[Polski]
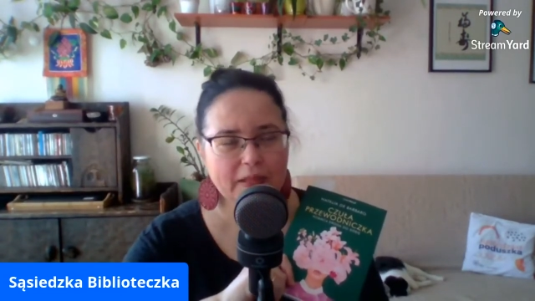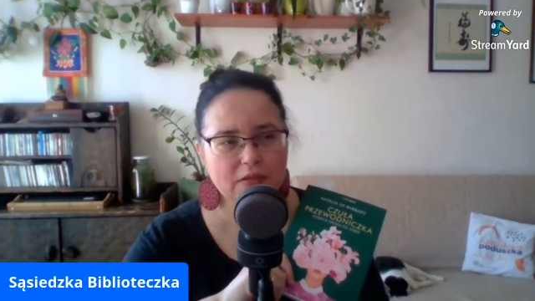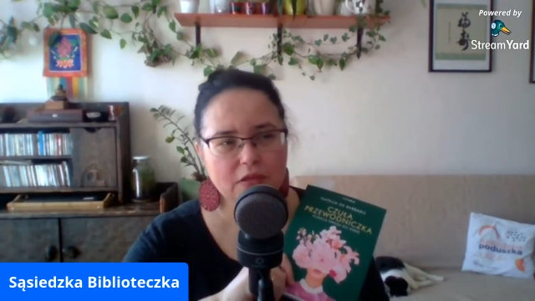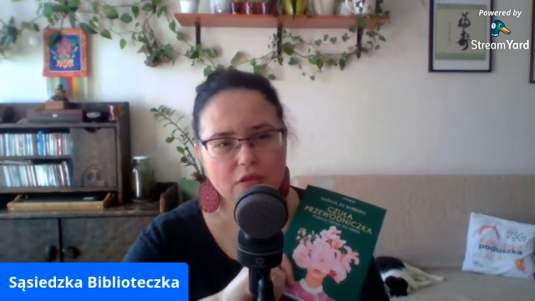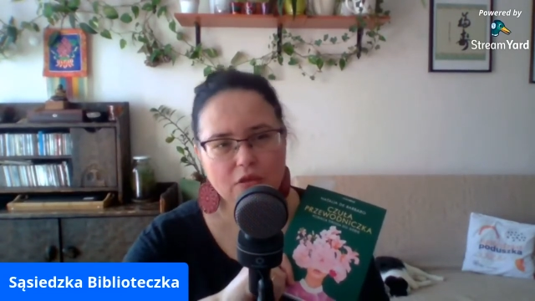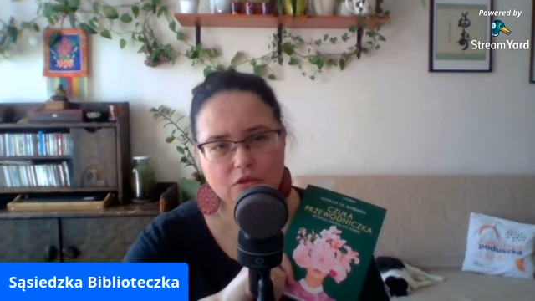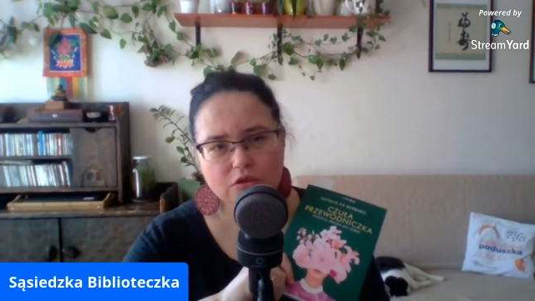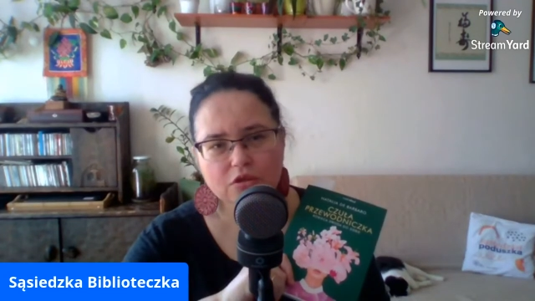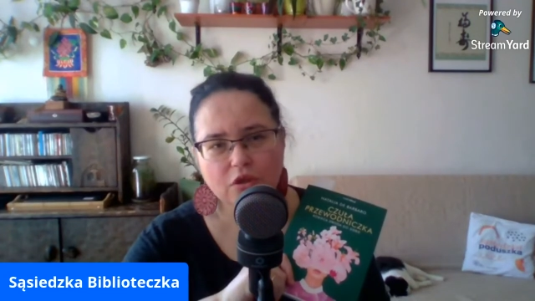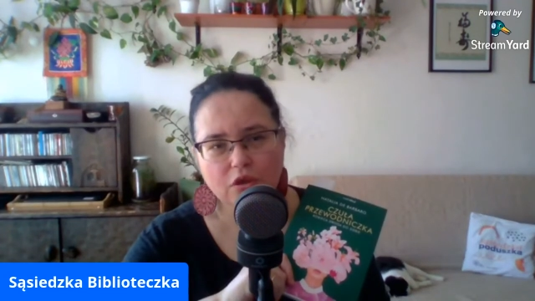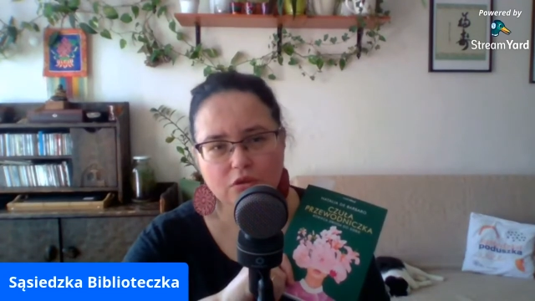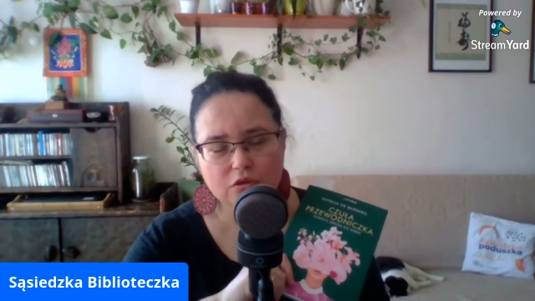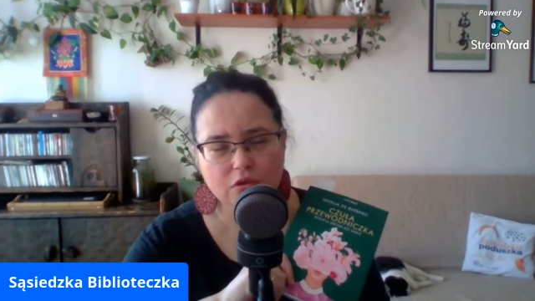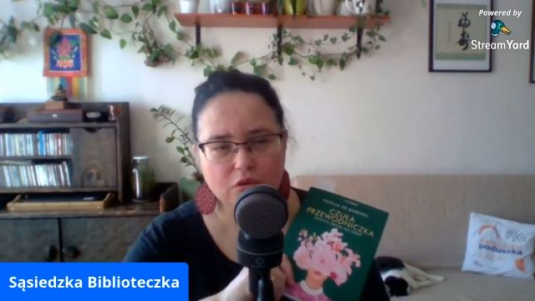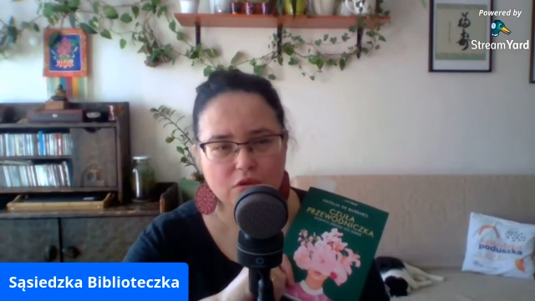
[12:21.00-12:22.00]
nie chodzi
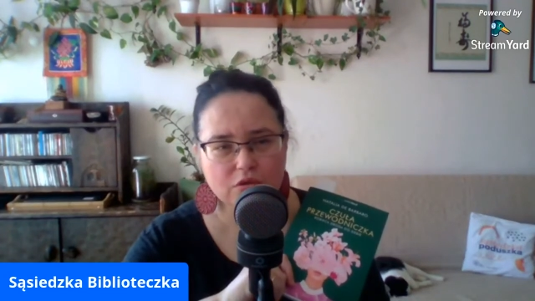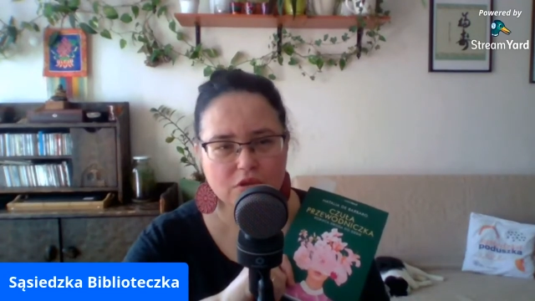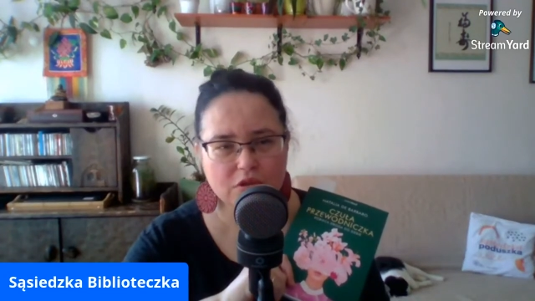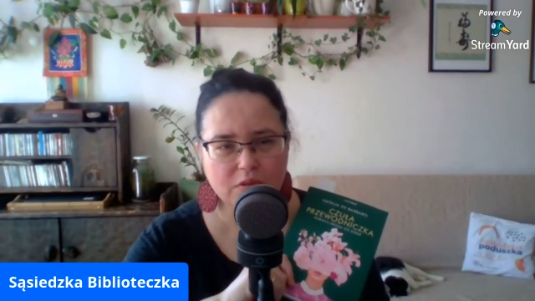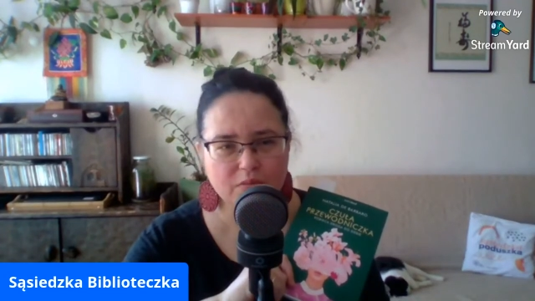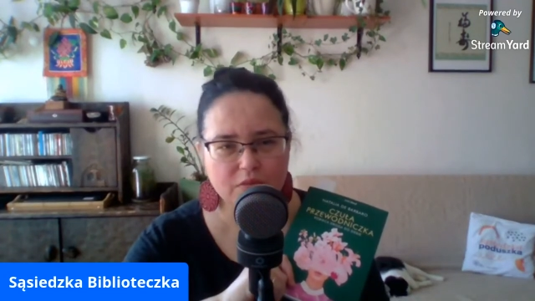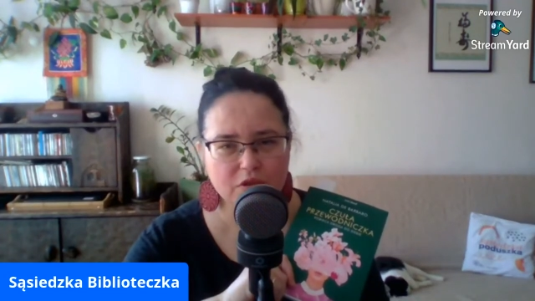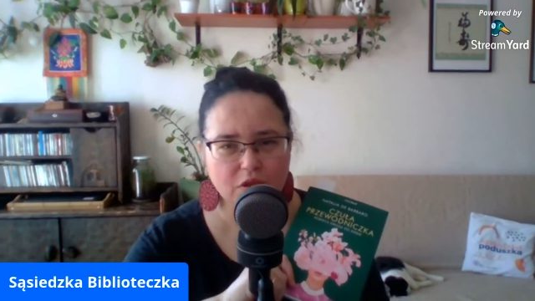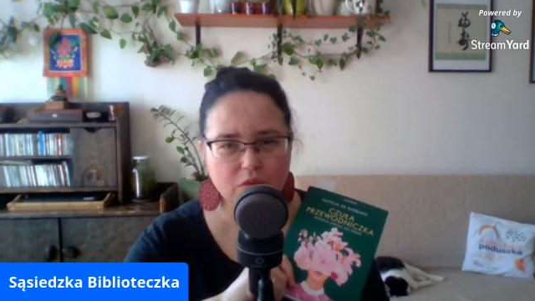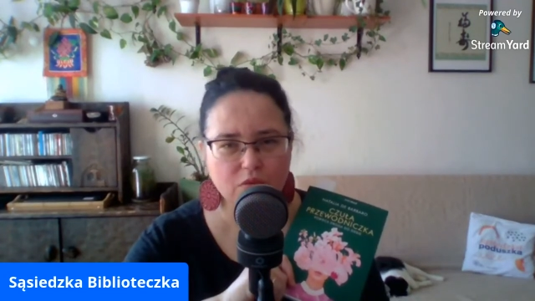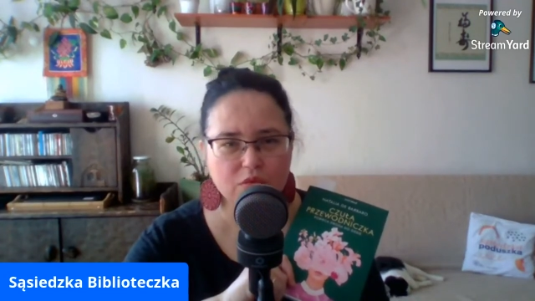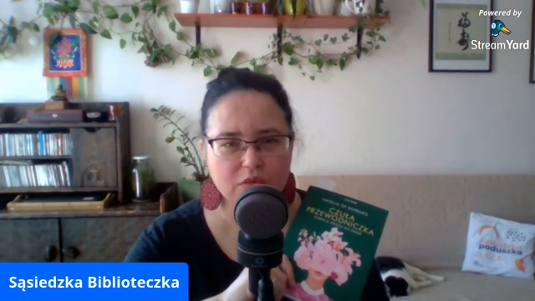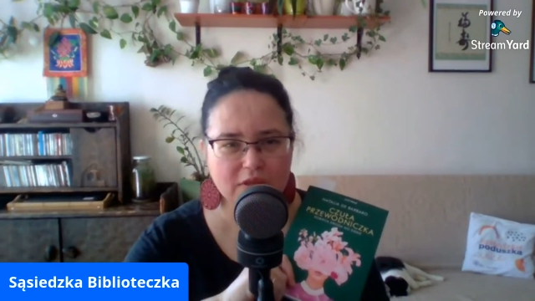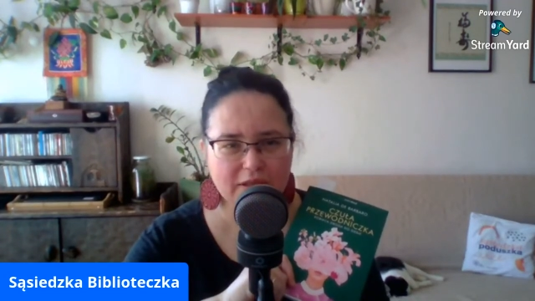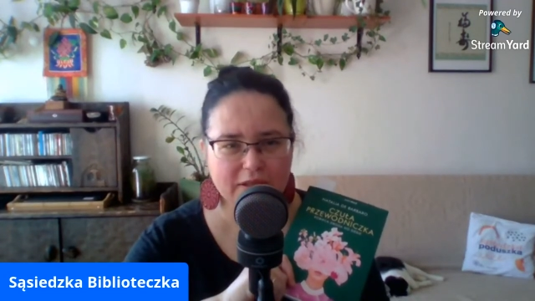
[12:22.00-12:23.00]
o to, żeby się
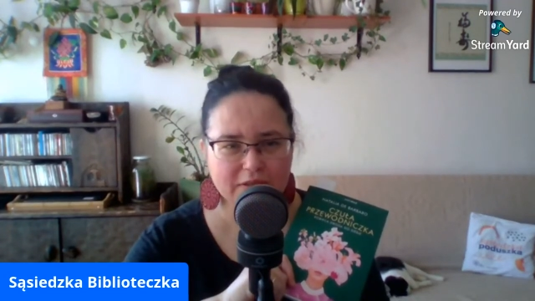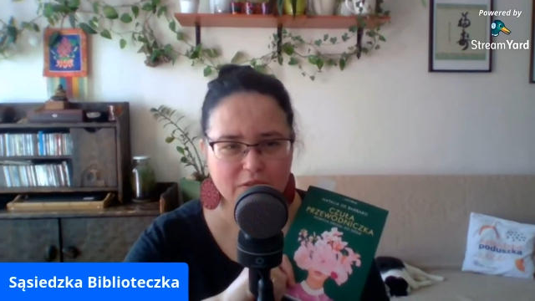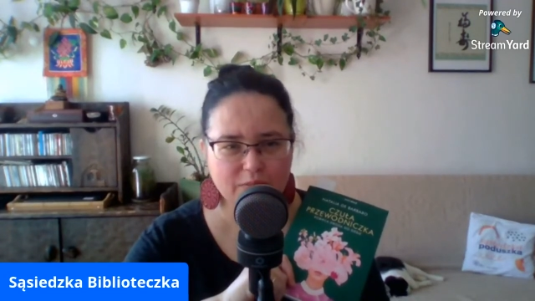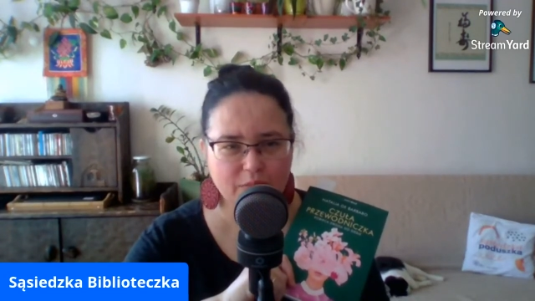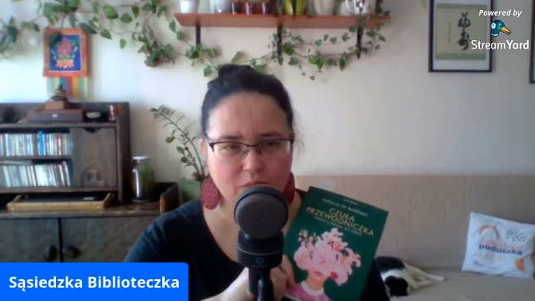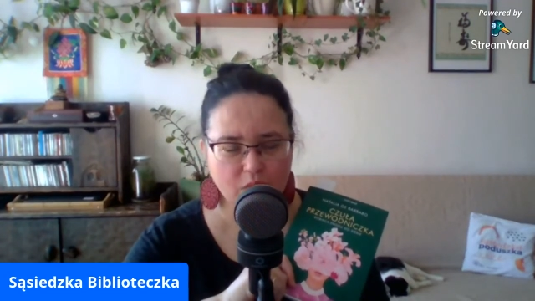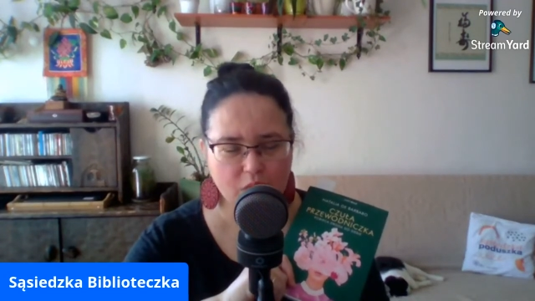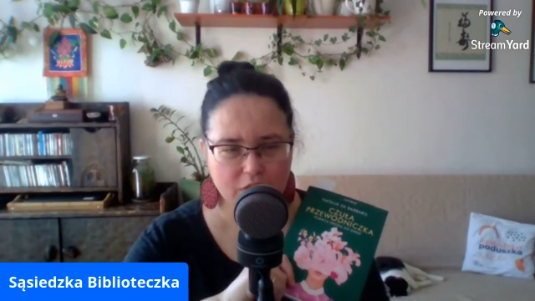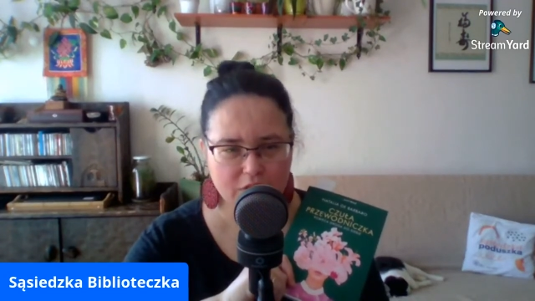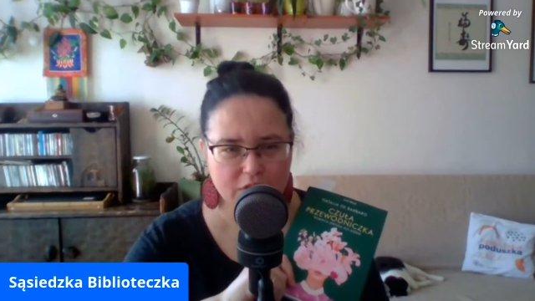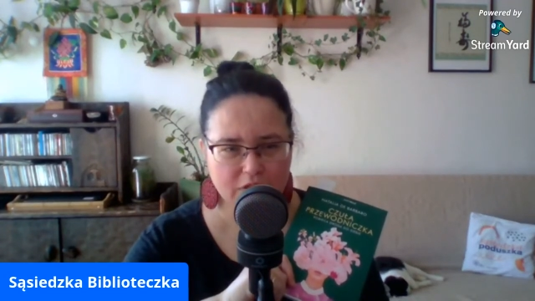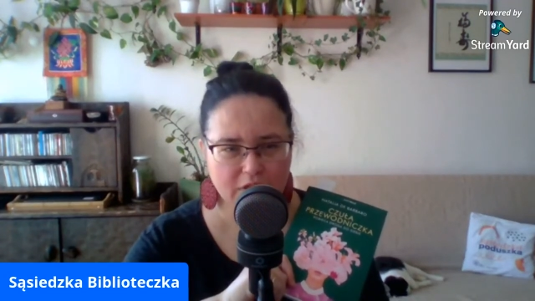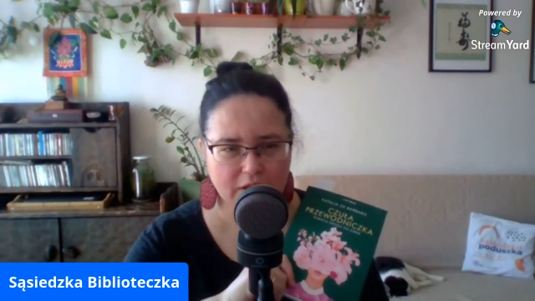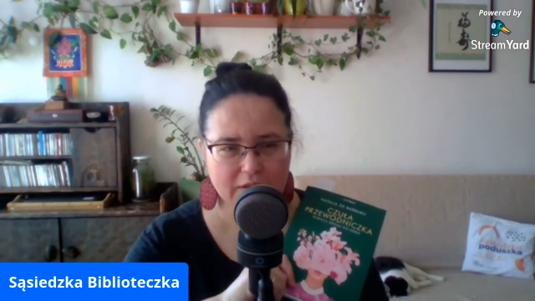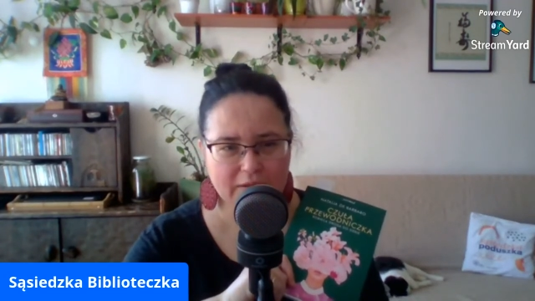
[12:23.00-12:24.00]
utyrać po
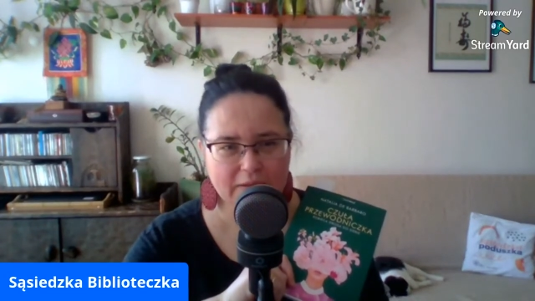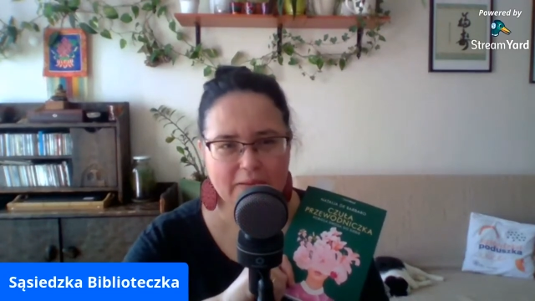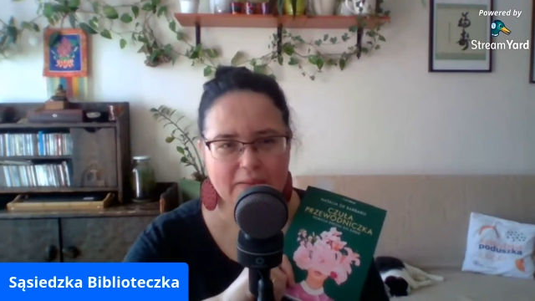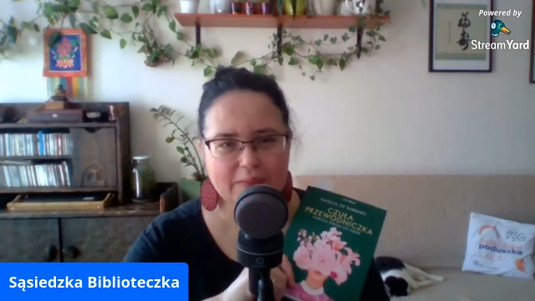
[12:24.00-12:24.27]
łokcie,